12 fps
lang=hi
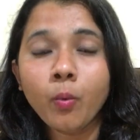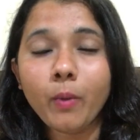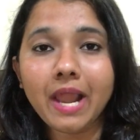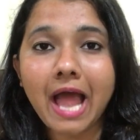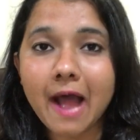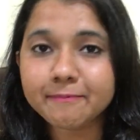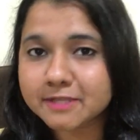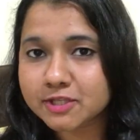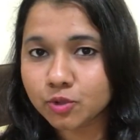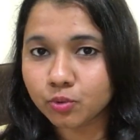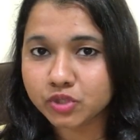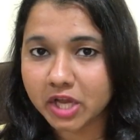वेल well, आपसे
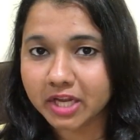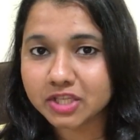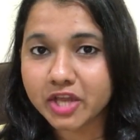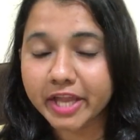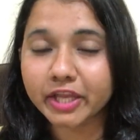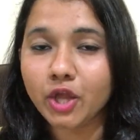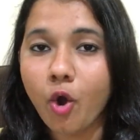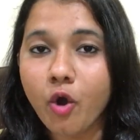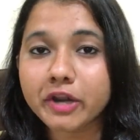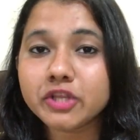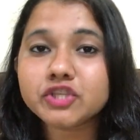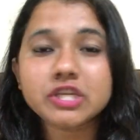जरूर जाना चाहेंगे
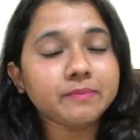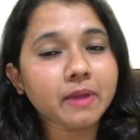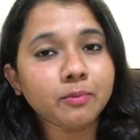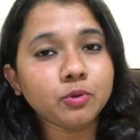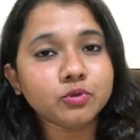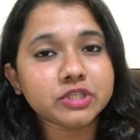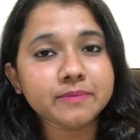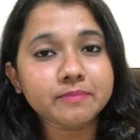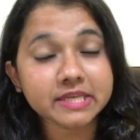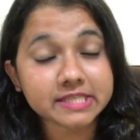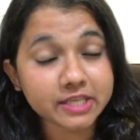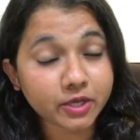ऑरेंज टीम या ब्लू टीम
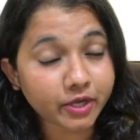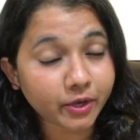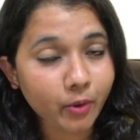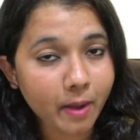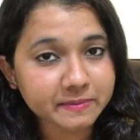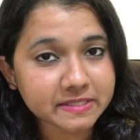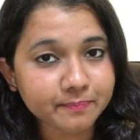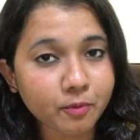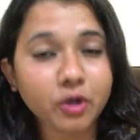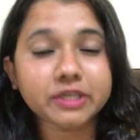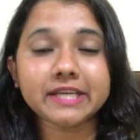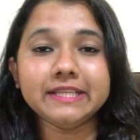किसे कर रहे हो आप
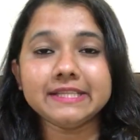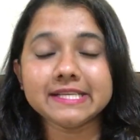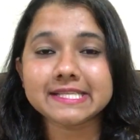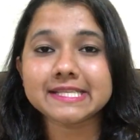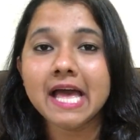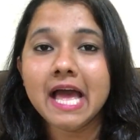सपोर्ट इन दिस